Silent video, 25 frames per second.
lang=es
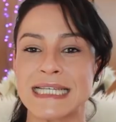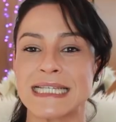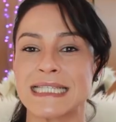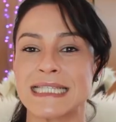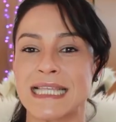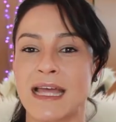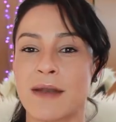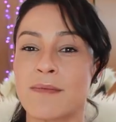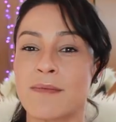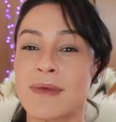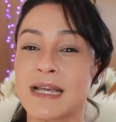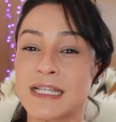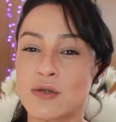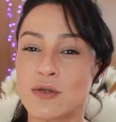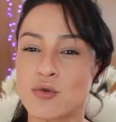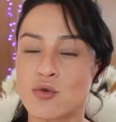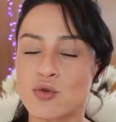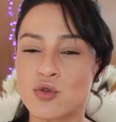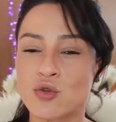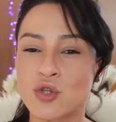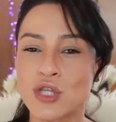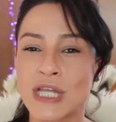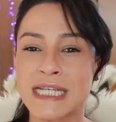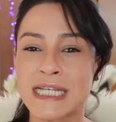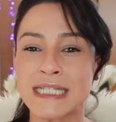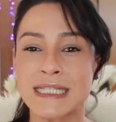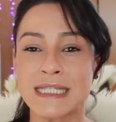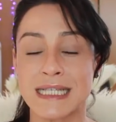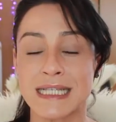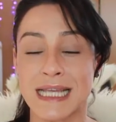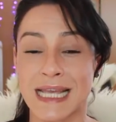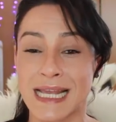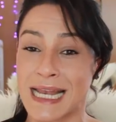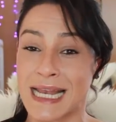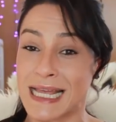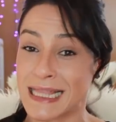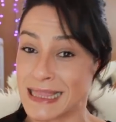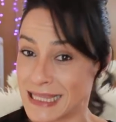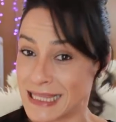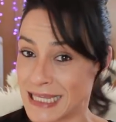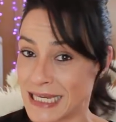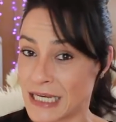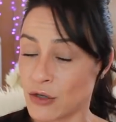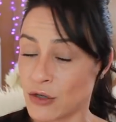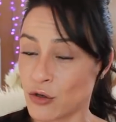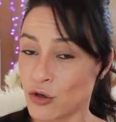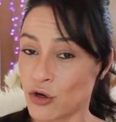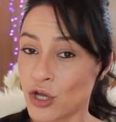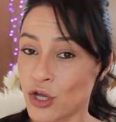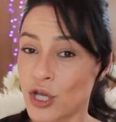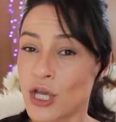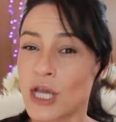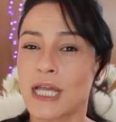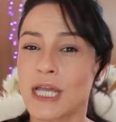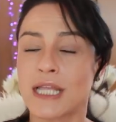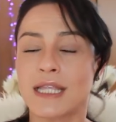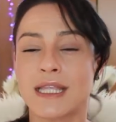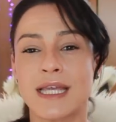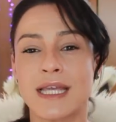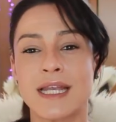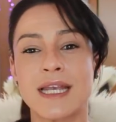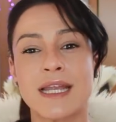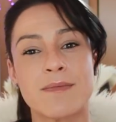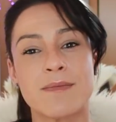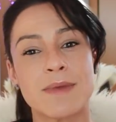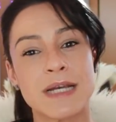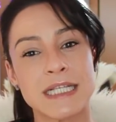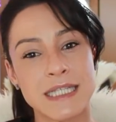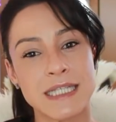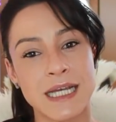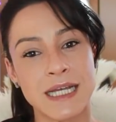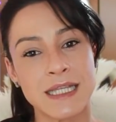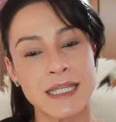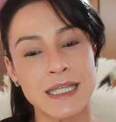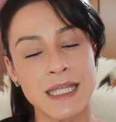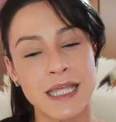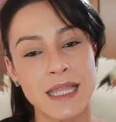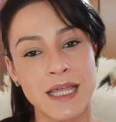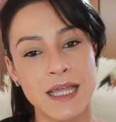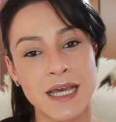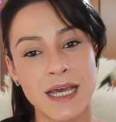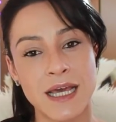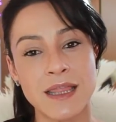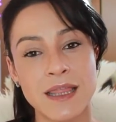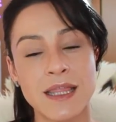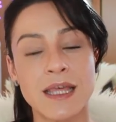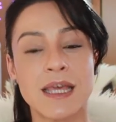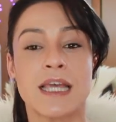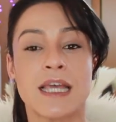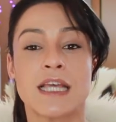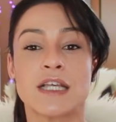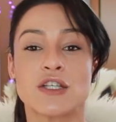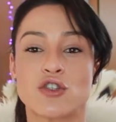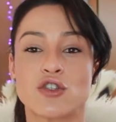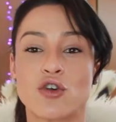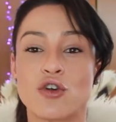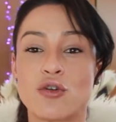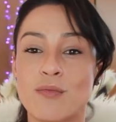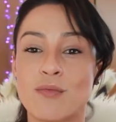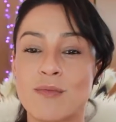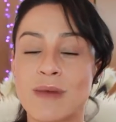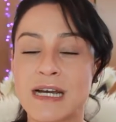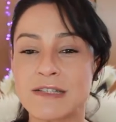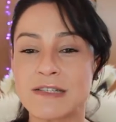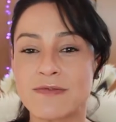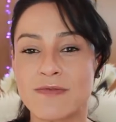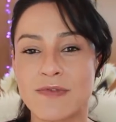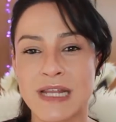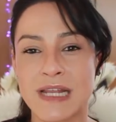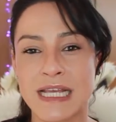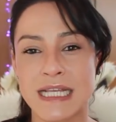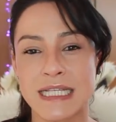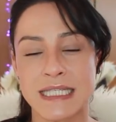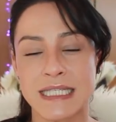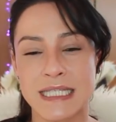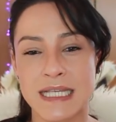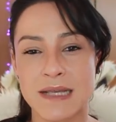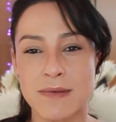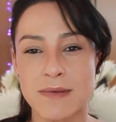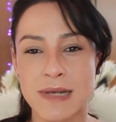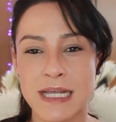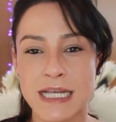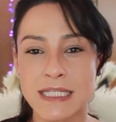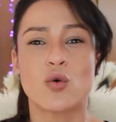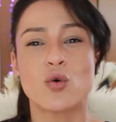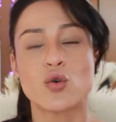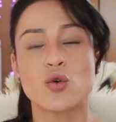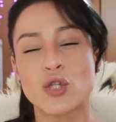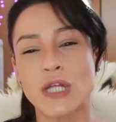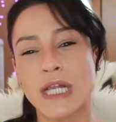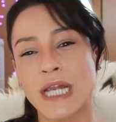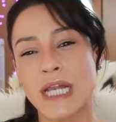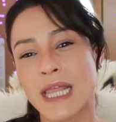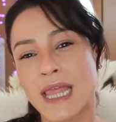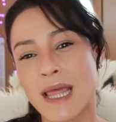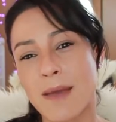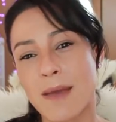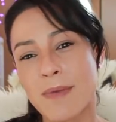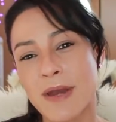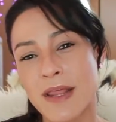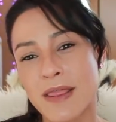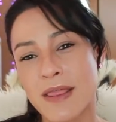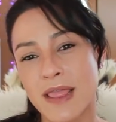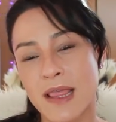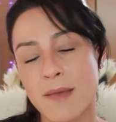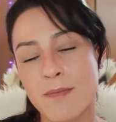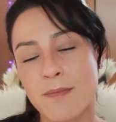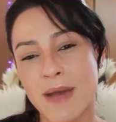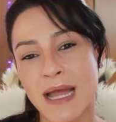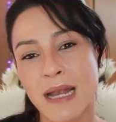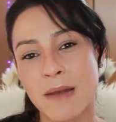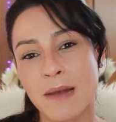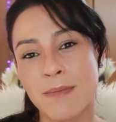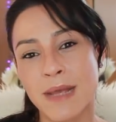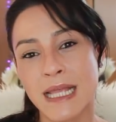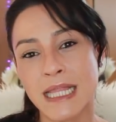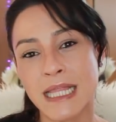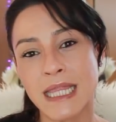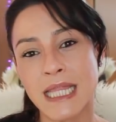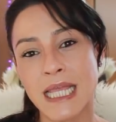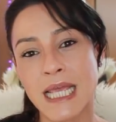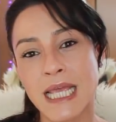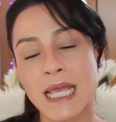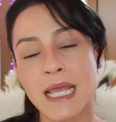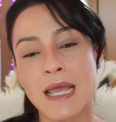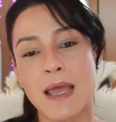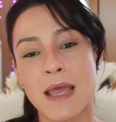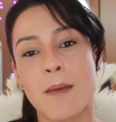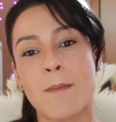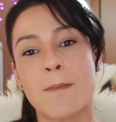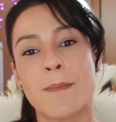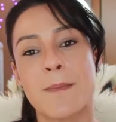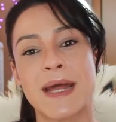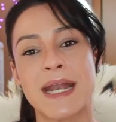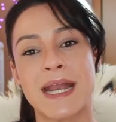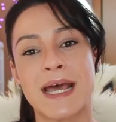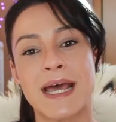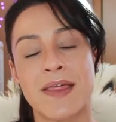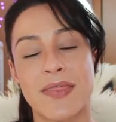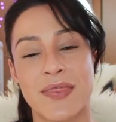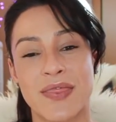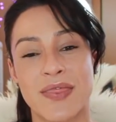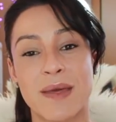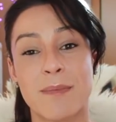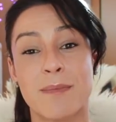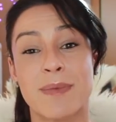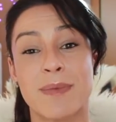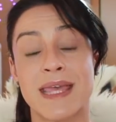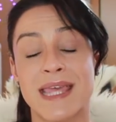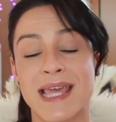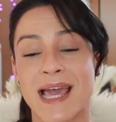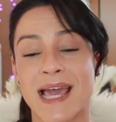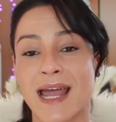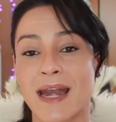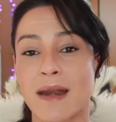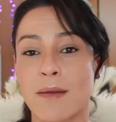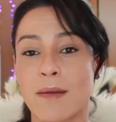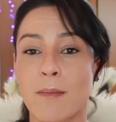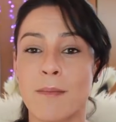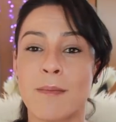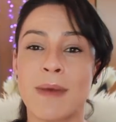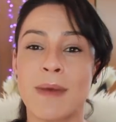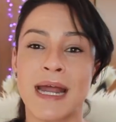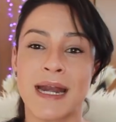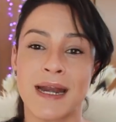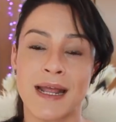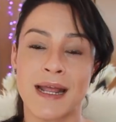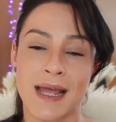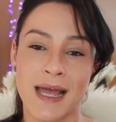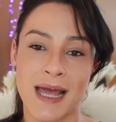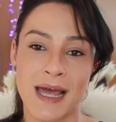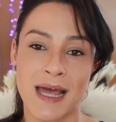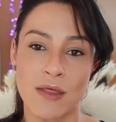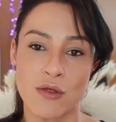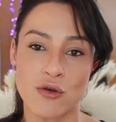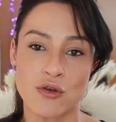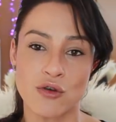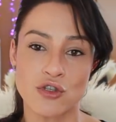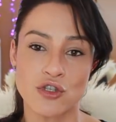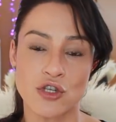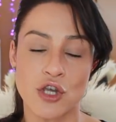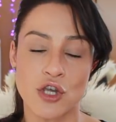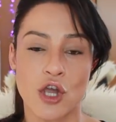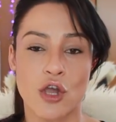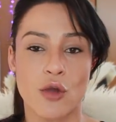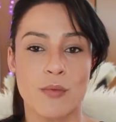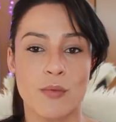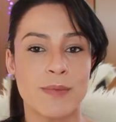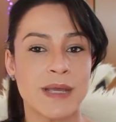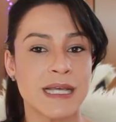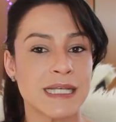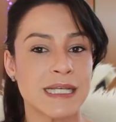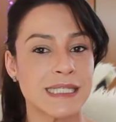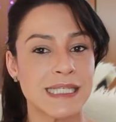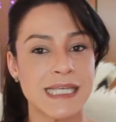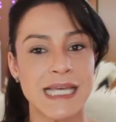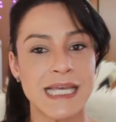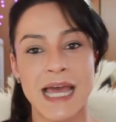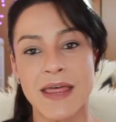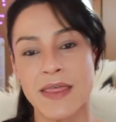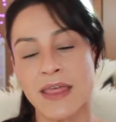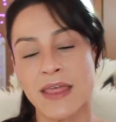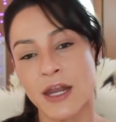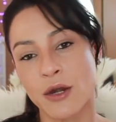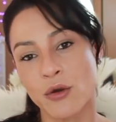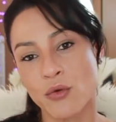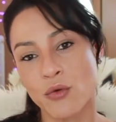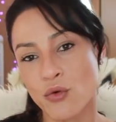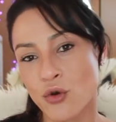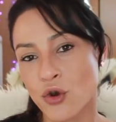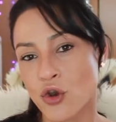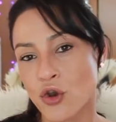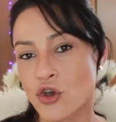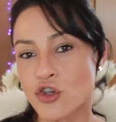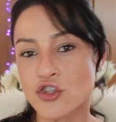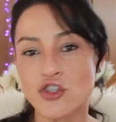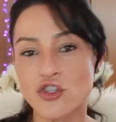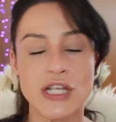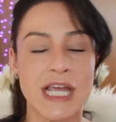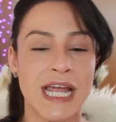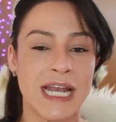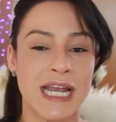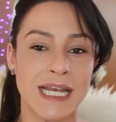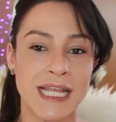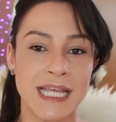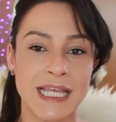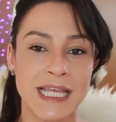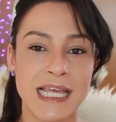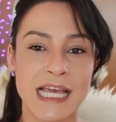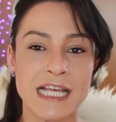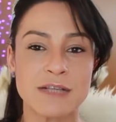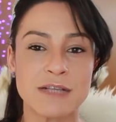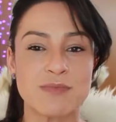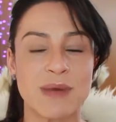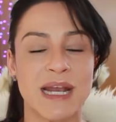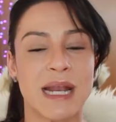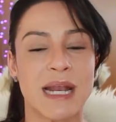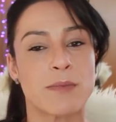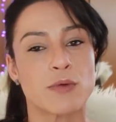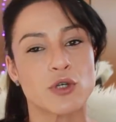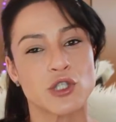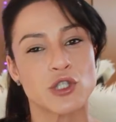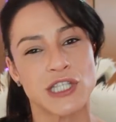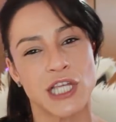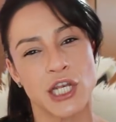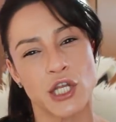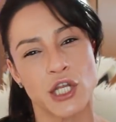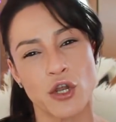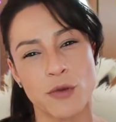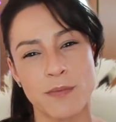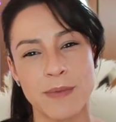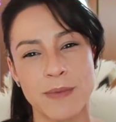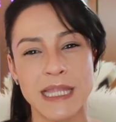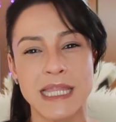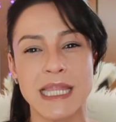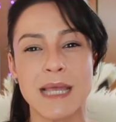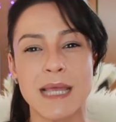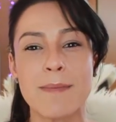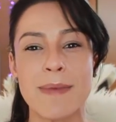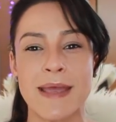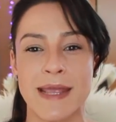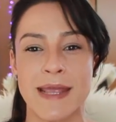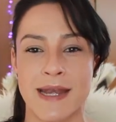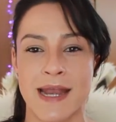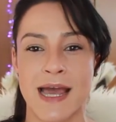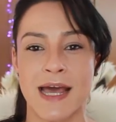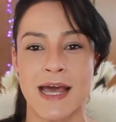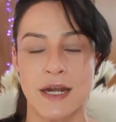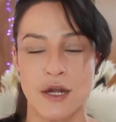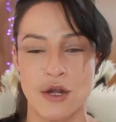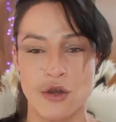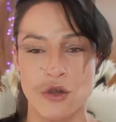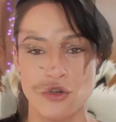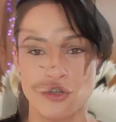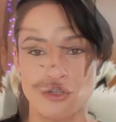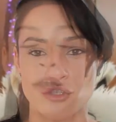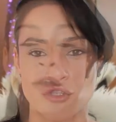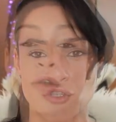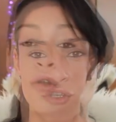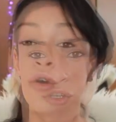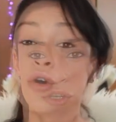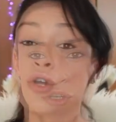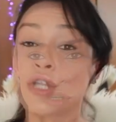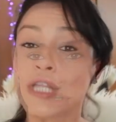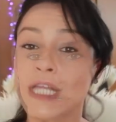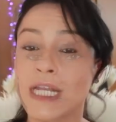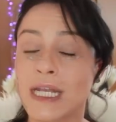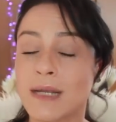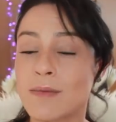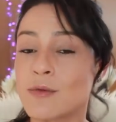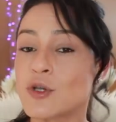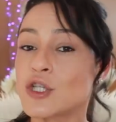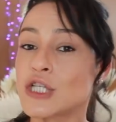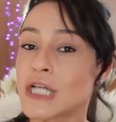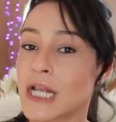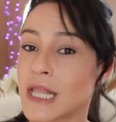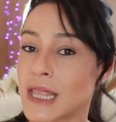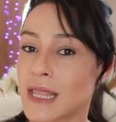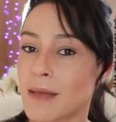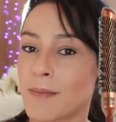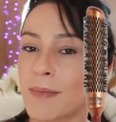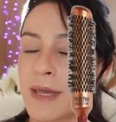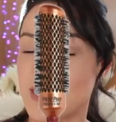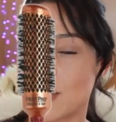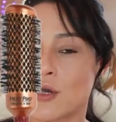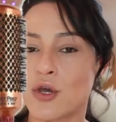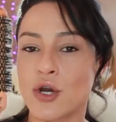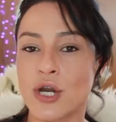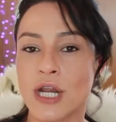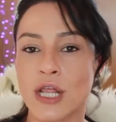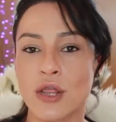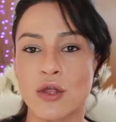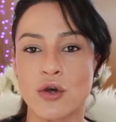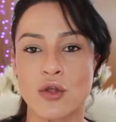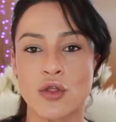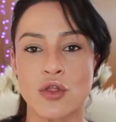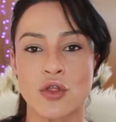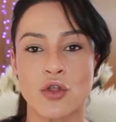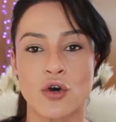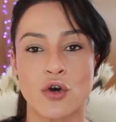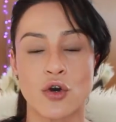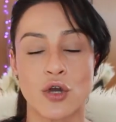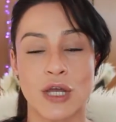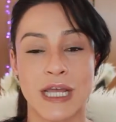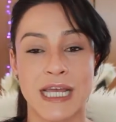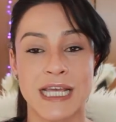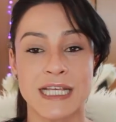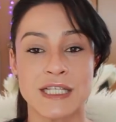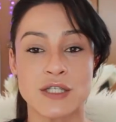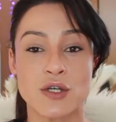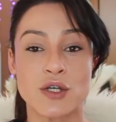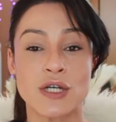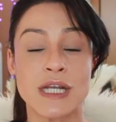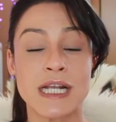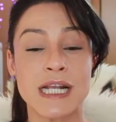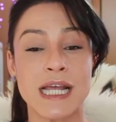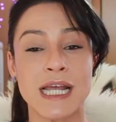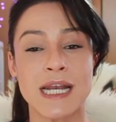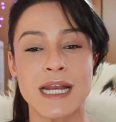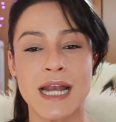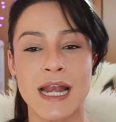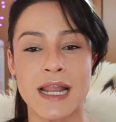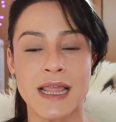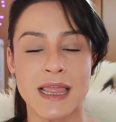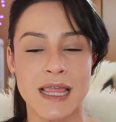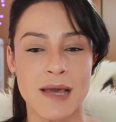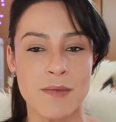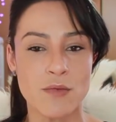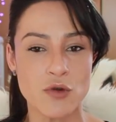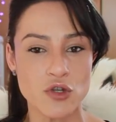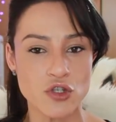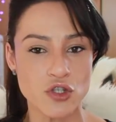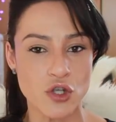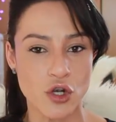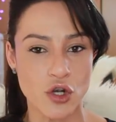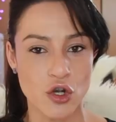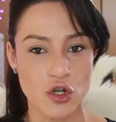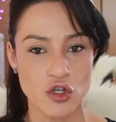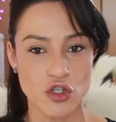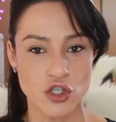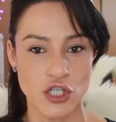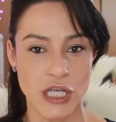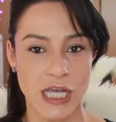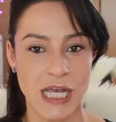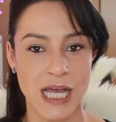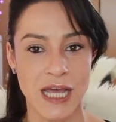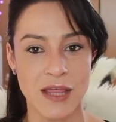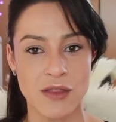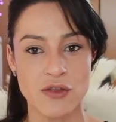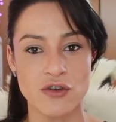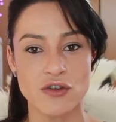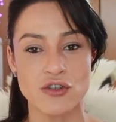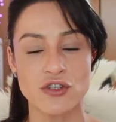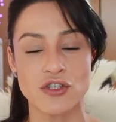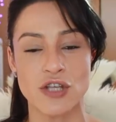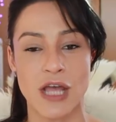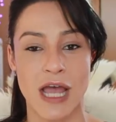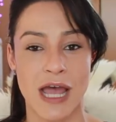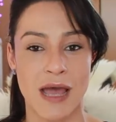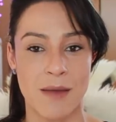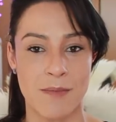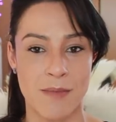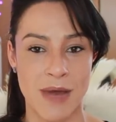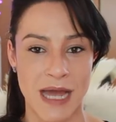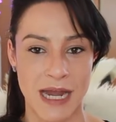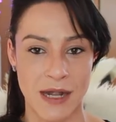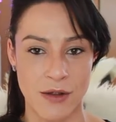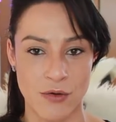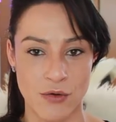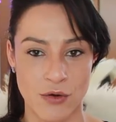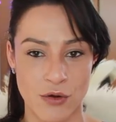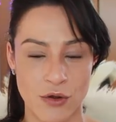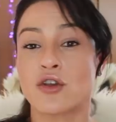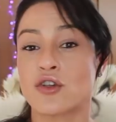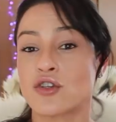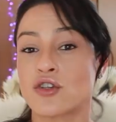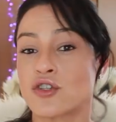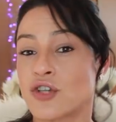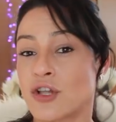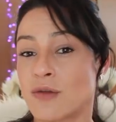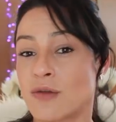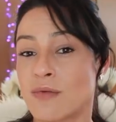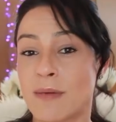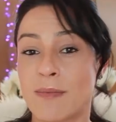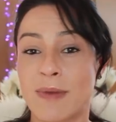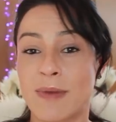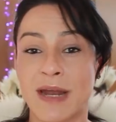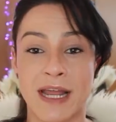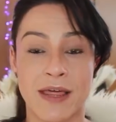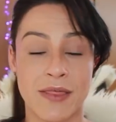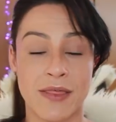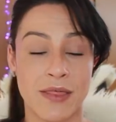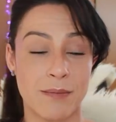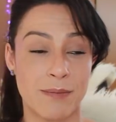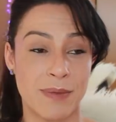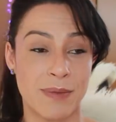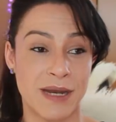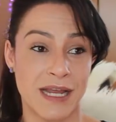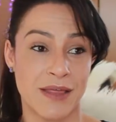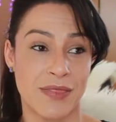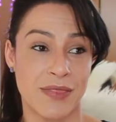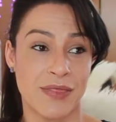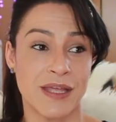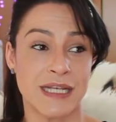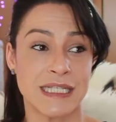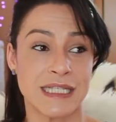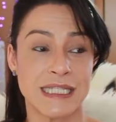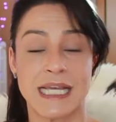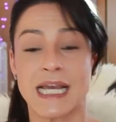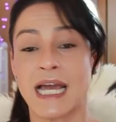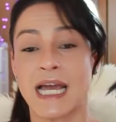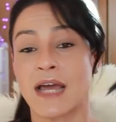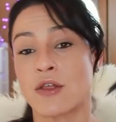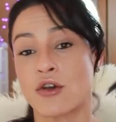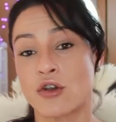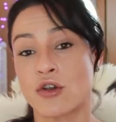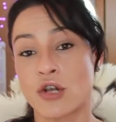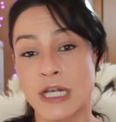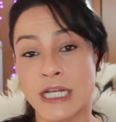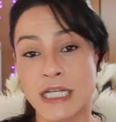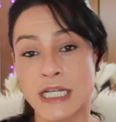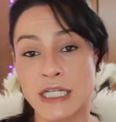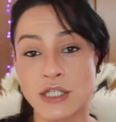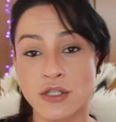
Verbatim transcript: están más juntas que la anterior, tiene más cantidad, son más flexibles, utiliza principalmente para cepillar marcados, bien sea de rulos, de anillas, para posteriormente peinarlos. Luego tenemos el cepillo redondo, que es con el que realizamos los secados a mano. Nos sirve para, para hacer secados